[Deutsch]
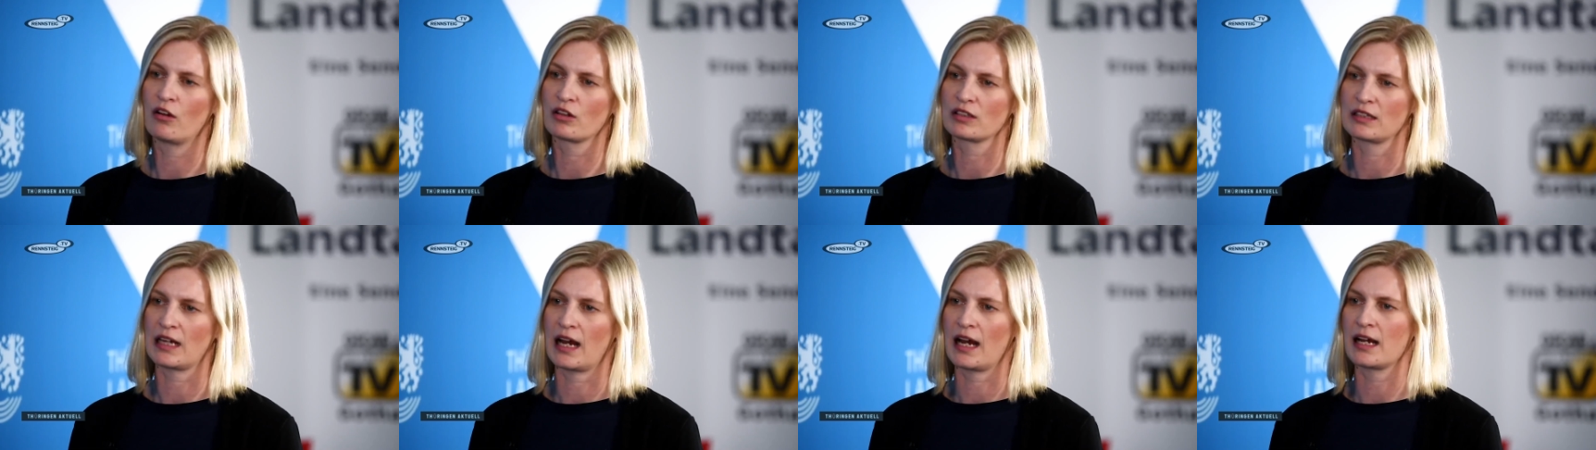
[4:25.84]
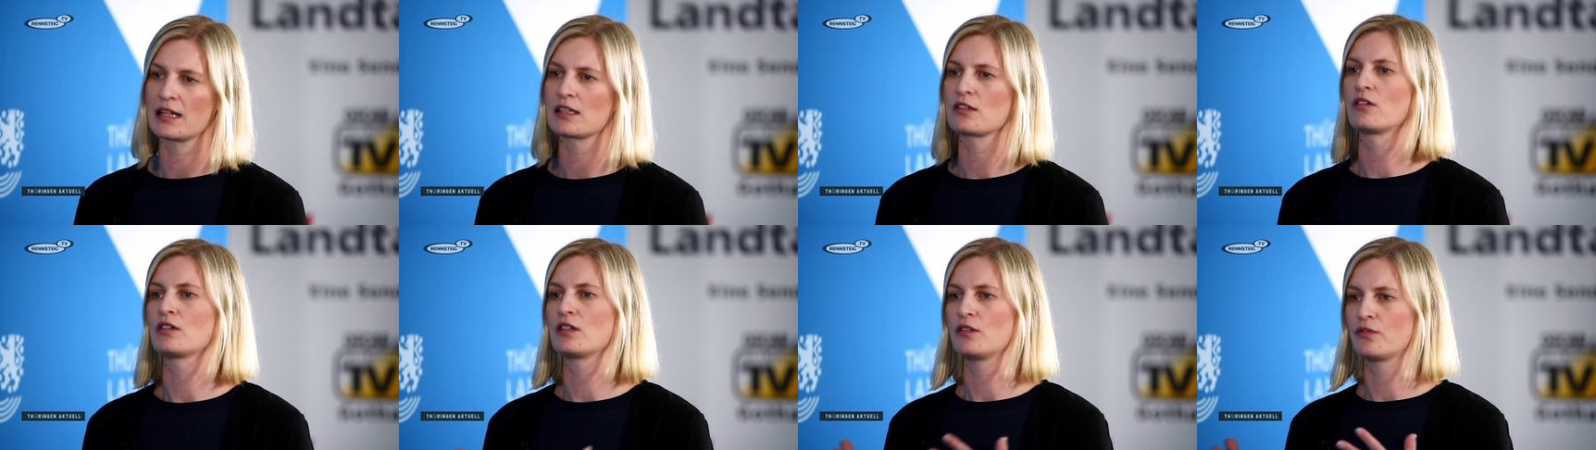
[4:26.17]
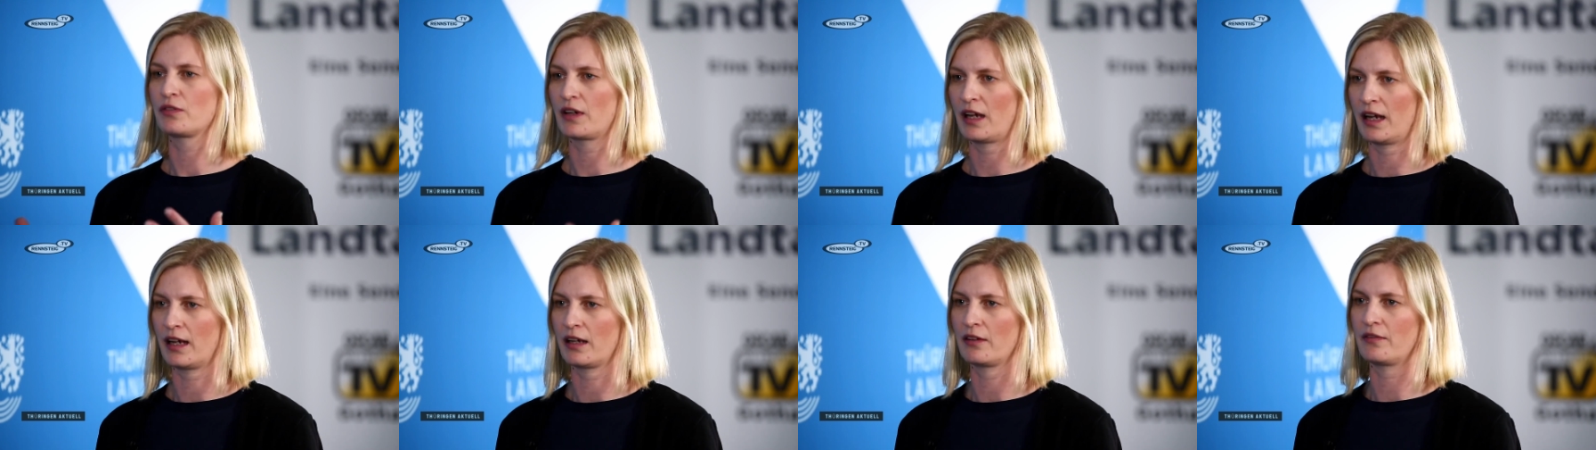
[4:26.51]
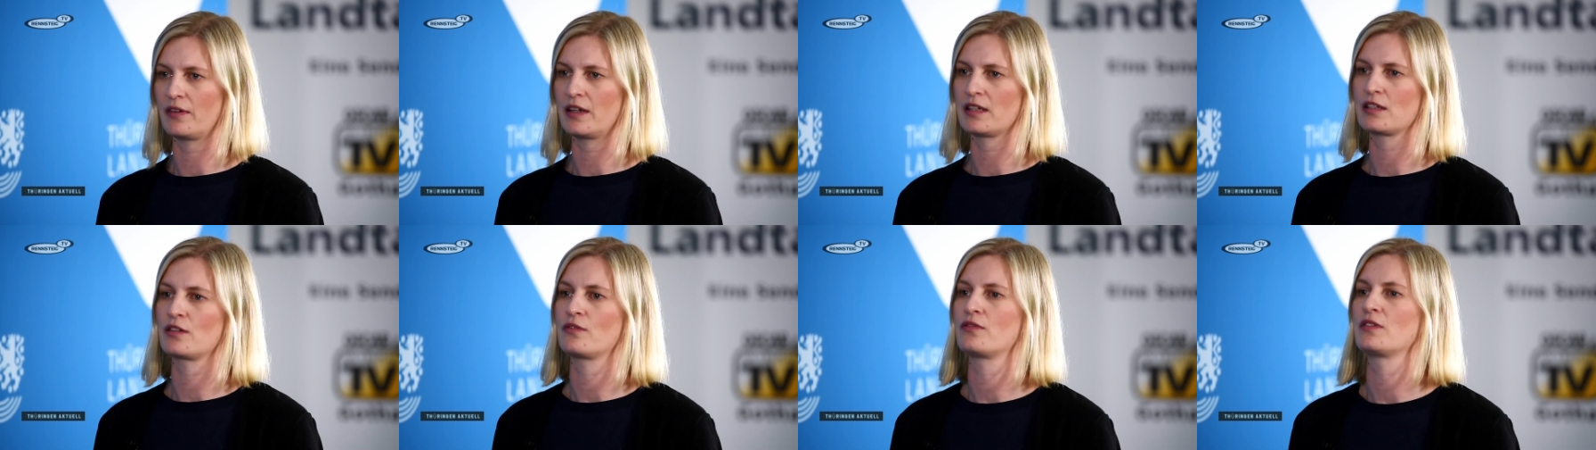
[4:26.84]
auch da ist noch die Frage,
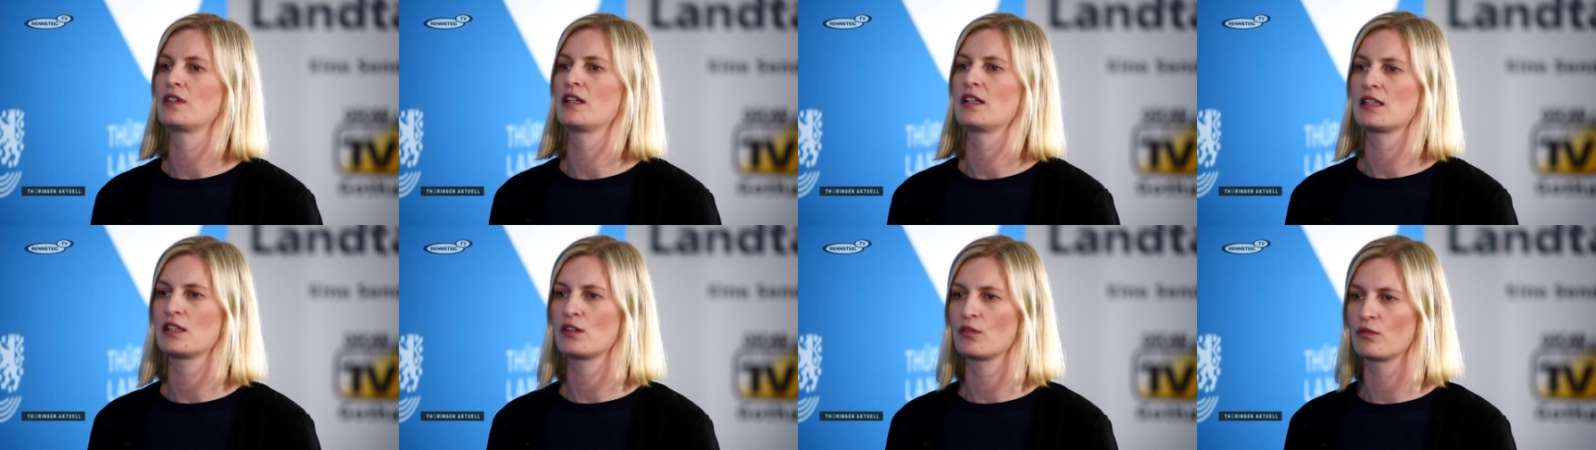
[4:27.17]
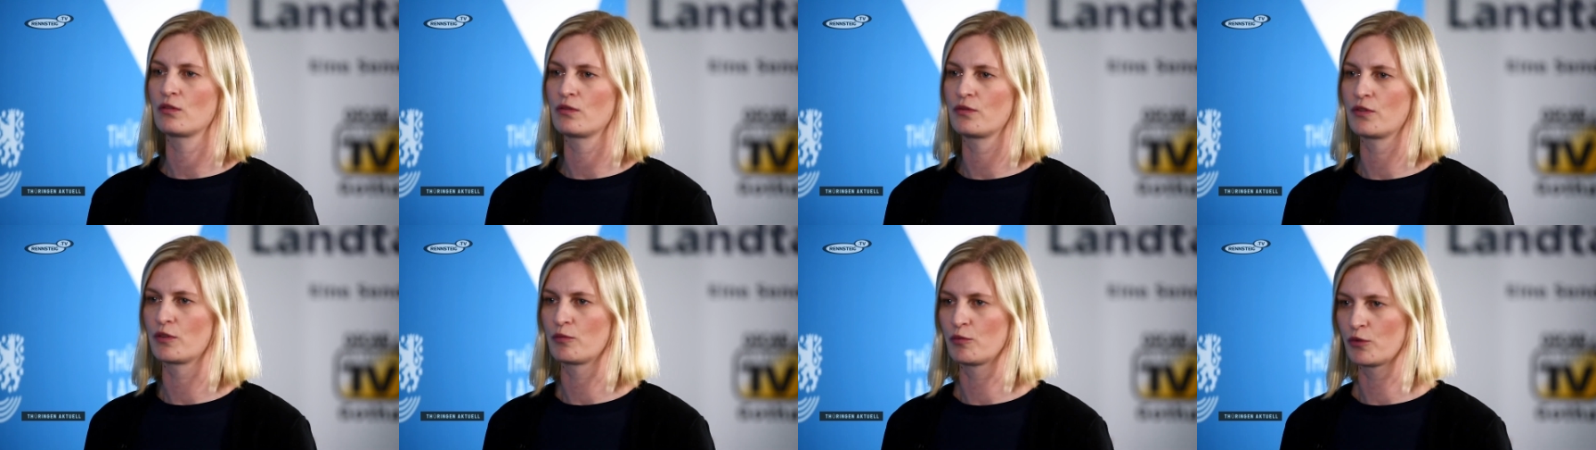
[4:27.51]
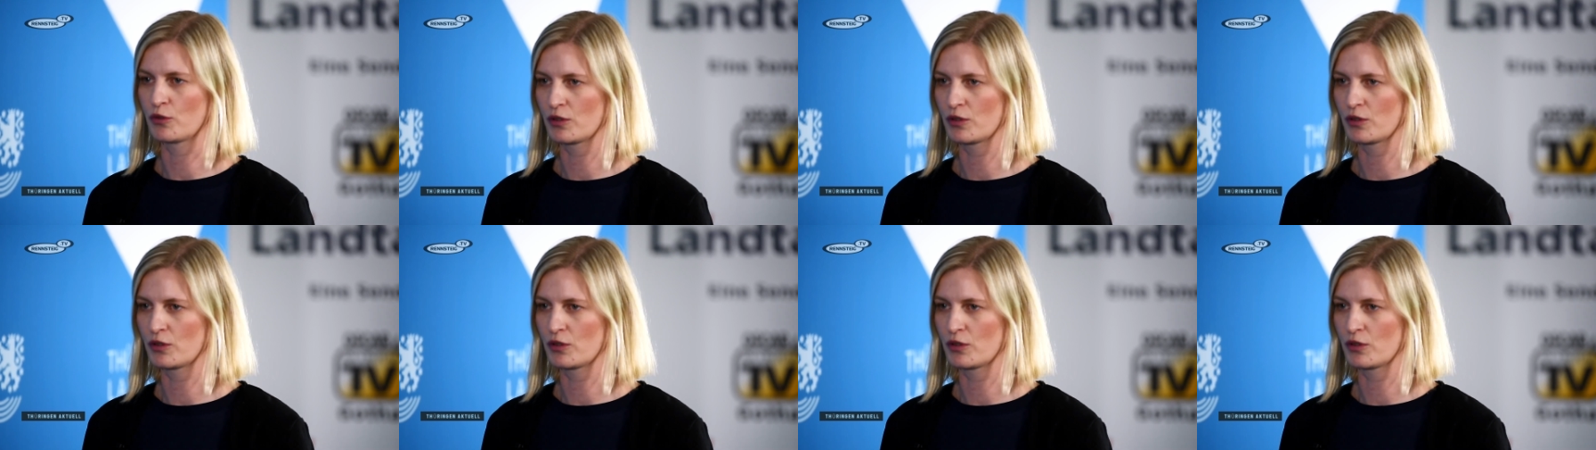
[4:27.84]
welche Finanzierung von